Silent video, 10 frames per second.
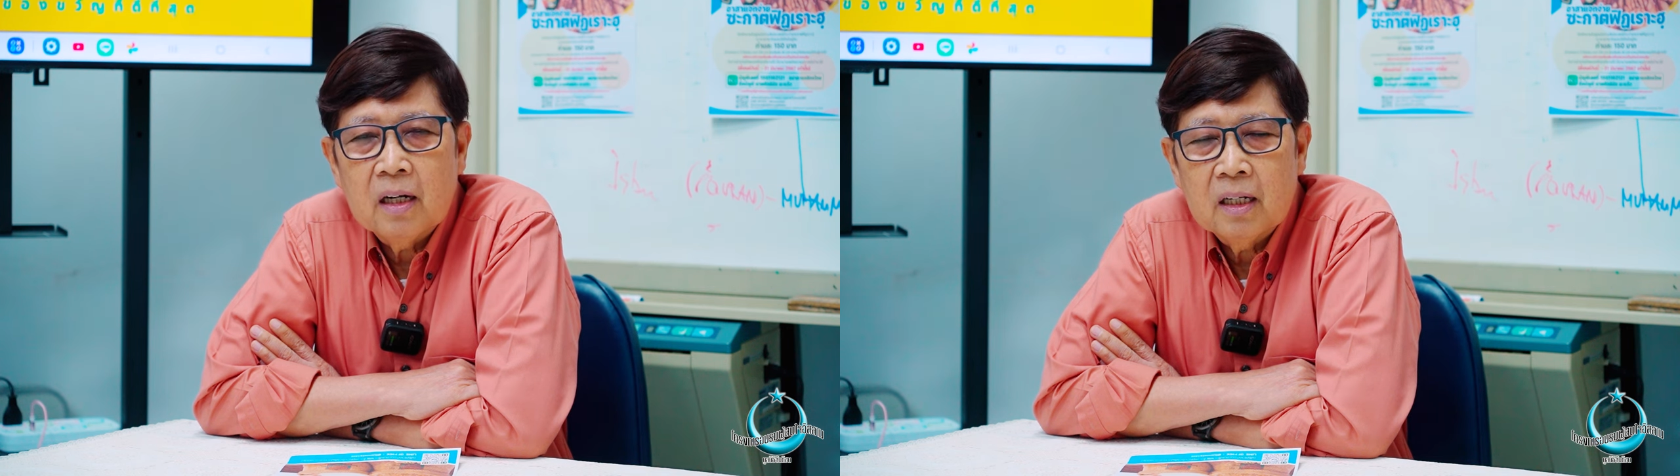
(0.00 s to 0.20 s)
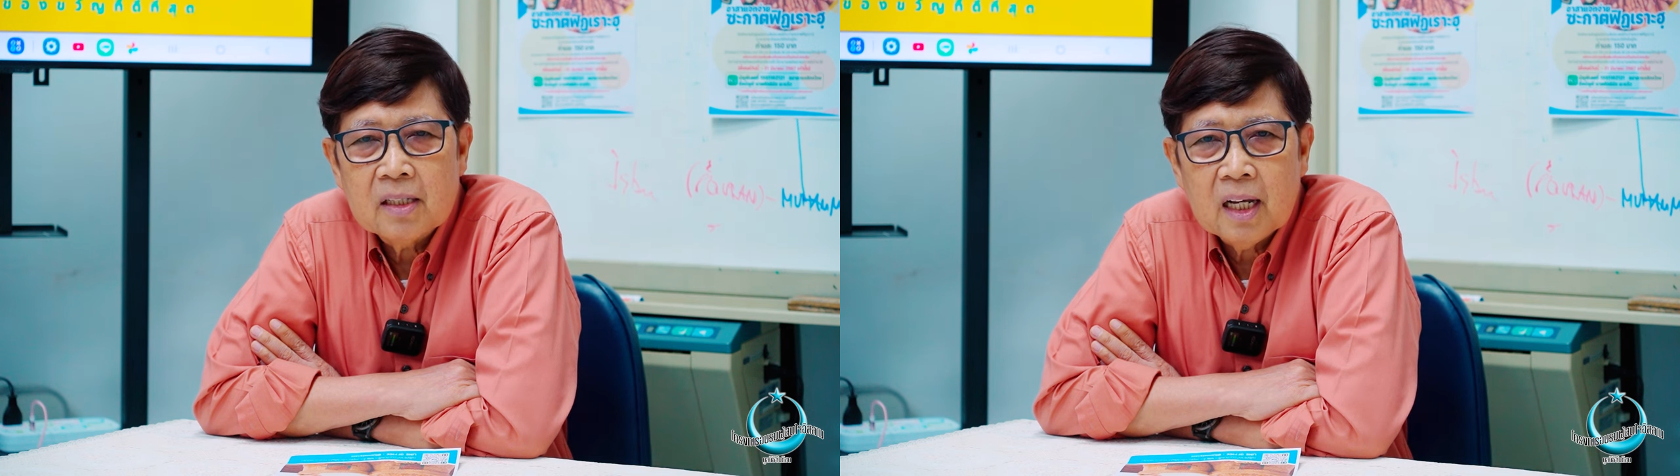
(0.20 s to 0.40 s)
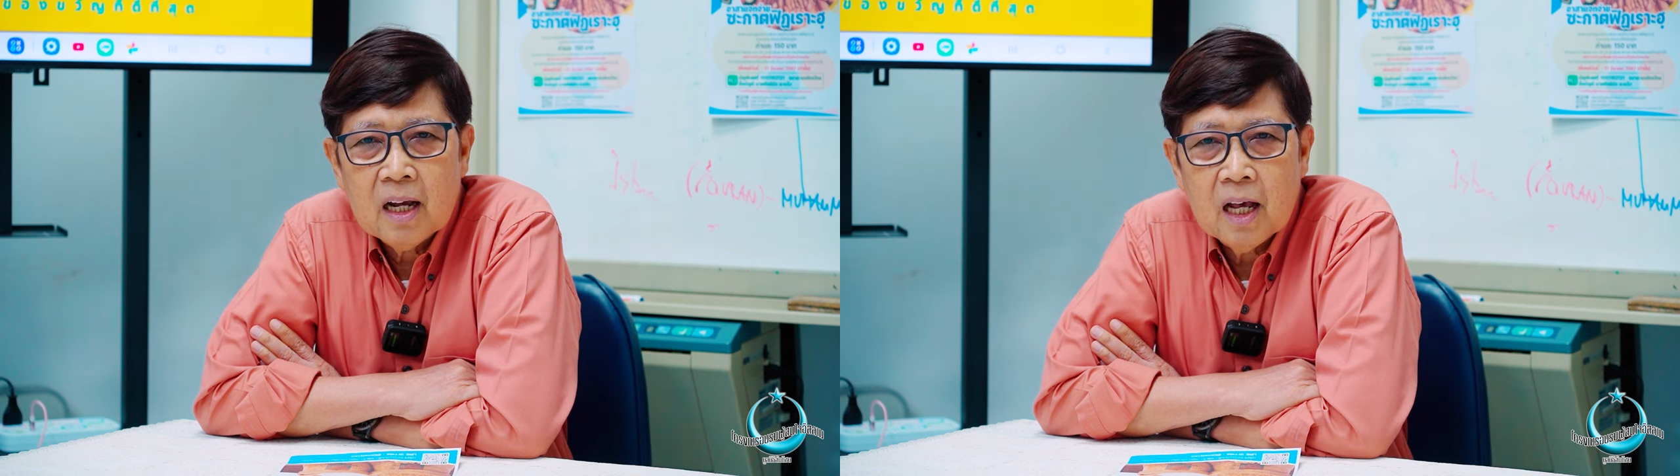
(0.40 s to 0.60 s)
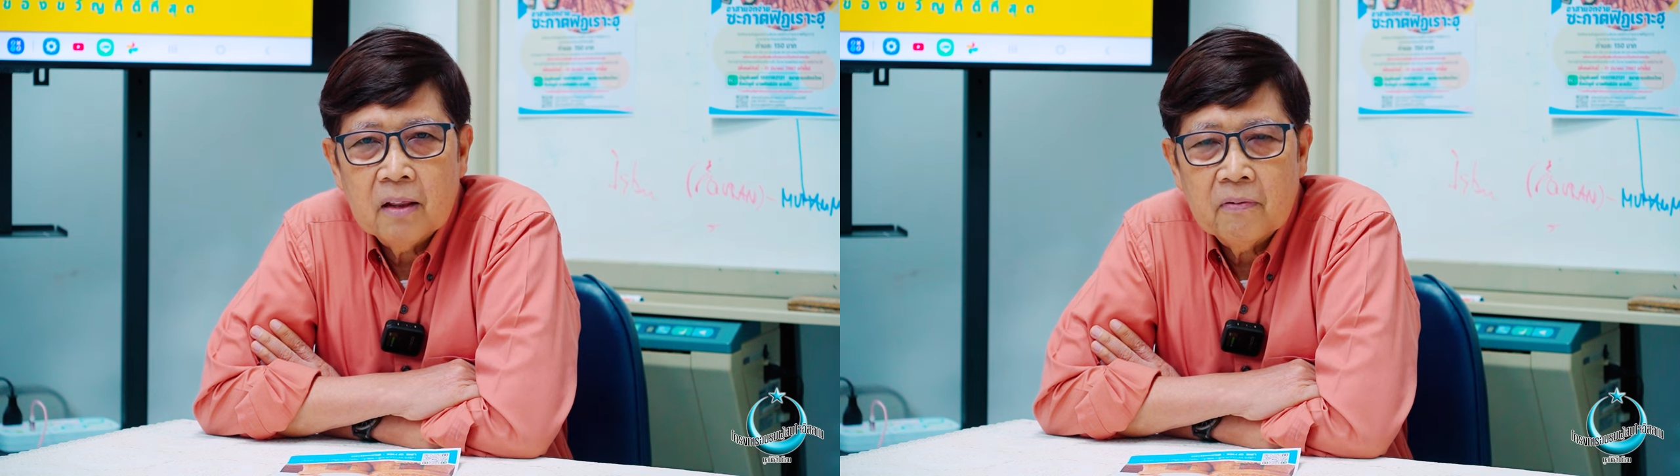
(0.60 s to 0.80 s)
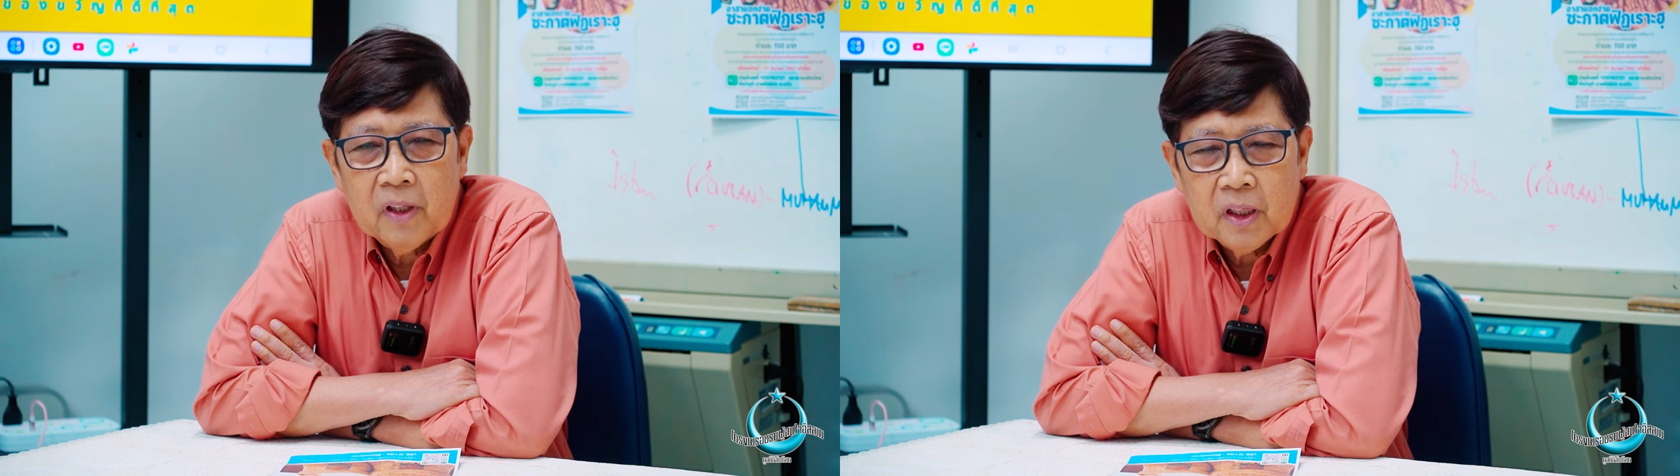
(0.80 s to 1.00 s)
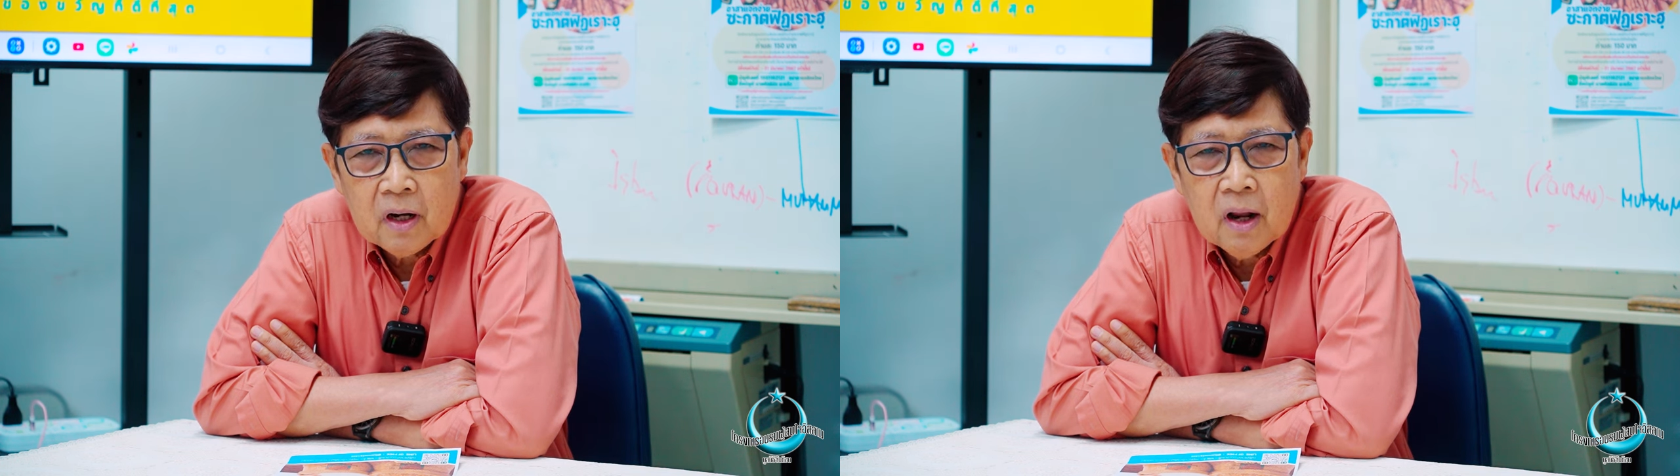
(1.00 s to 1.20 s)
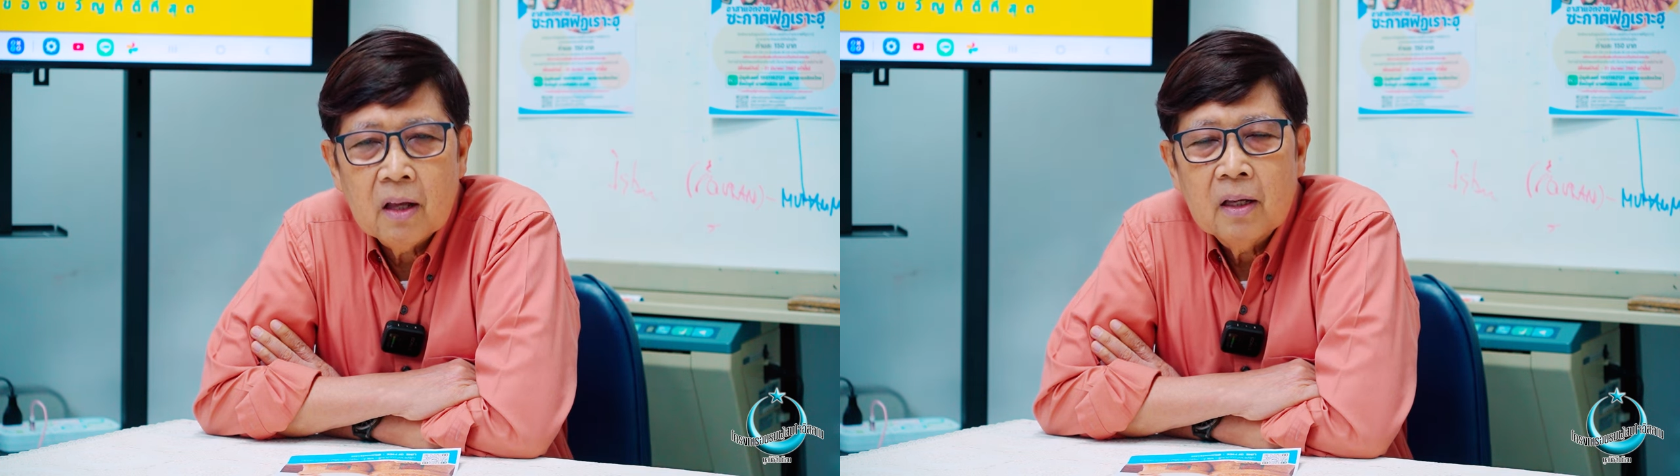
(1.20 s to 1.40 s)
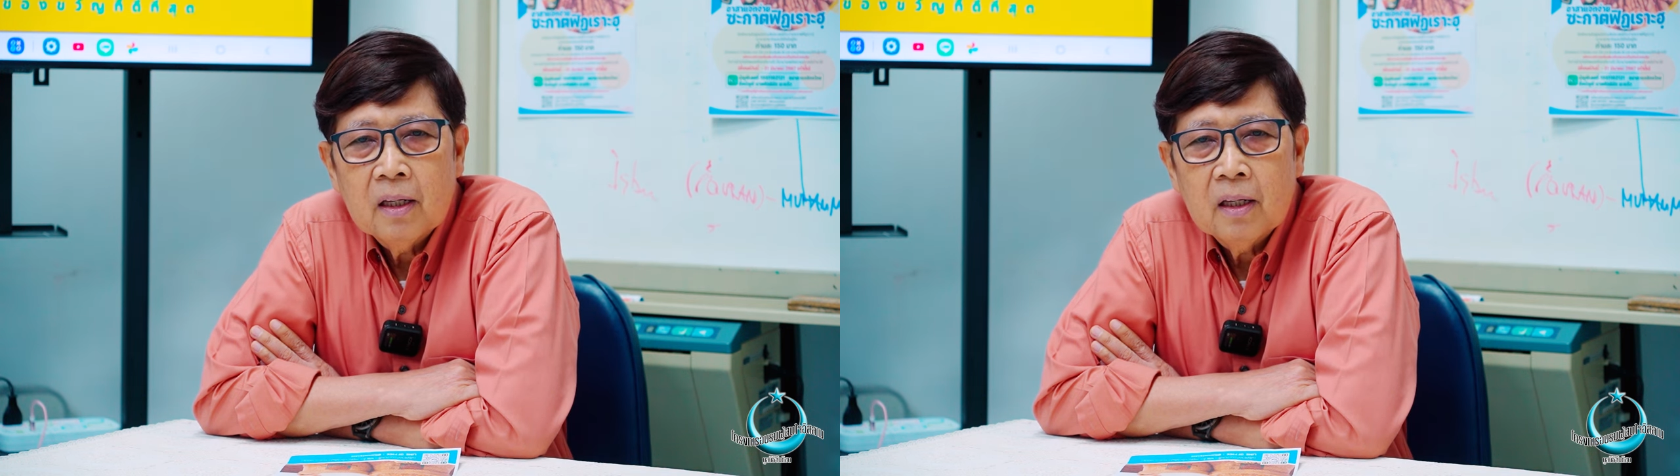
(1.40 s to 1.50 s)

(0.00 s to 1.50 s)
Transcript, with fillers: หรือสกาดฟิตรอ